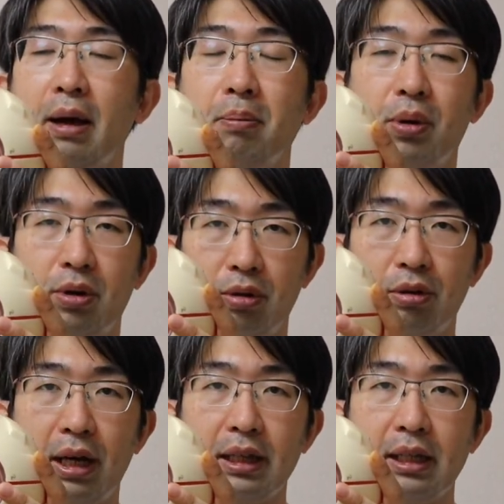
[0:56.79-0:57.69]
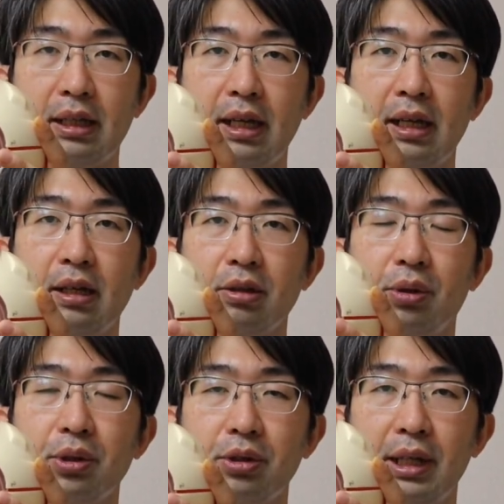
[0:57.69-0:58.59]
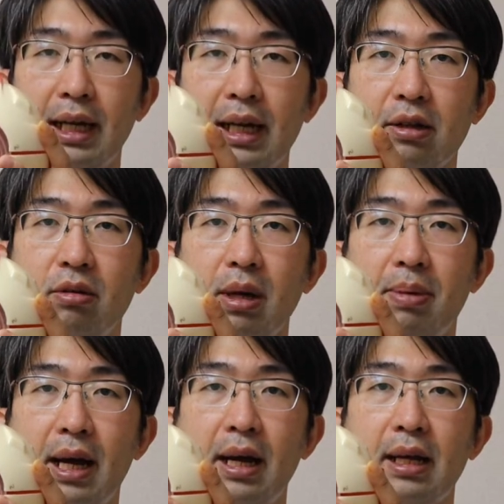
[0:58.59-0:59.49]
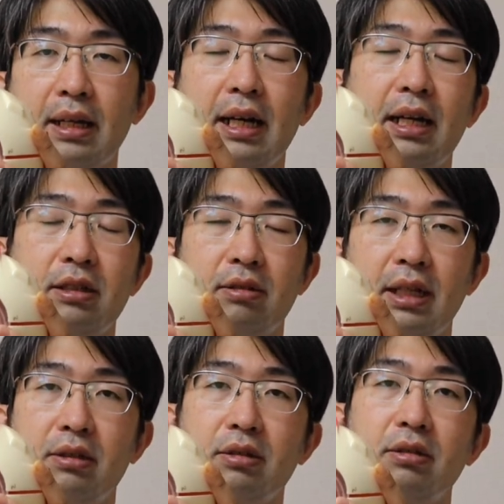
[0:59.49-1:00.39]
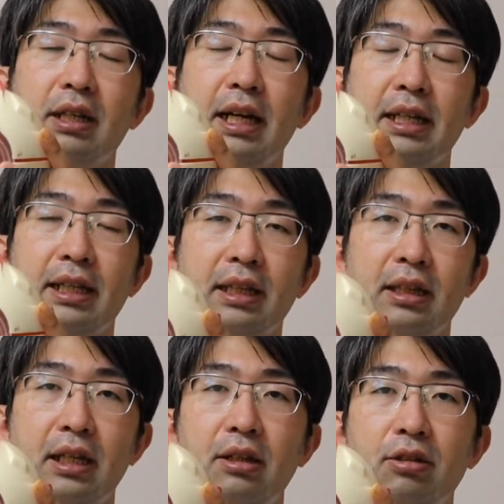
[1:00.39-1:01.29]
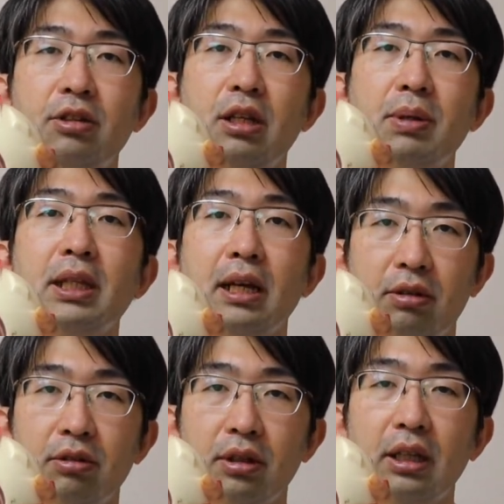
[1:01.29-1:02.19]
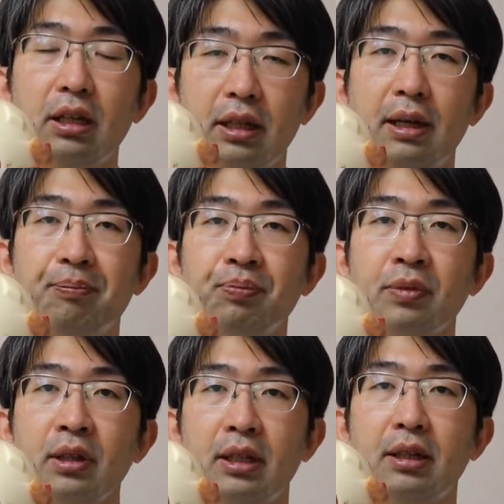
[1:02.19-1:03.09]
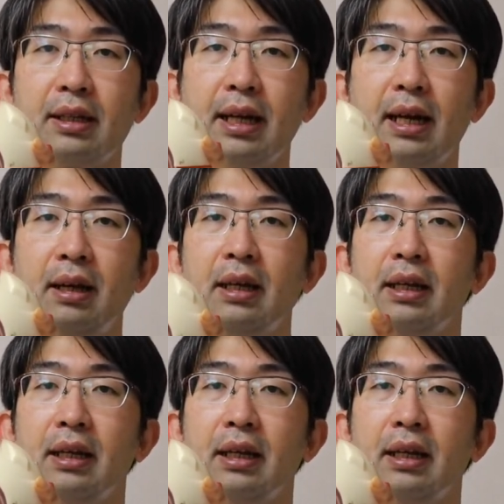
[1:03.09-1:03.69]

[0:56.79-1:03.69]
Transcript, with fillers: 棒を当ててこのぐらいへこめば眼圧はいくつぐらいだなっていうふうに見ているんですねですから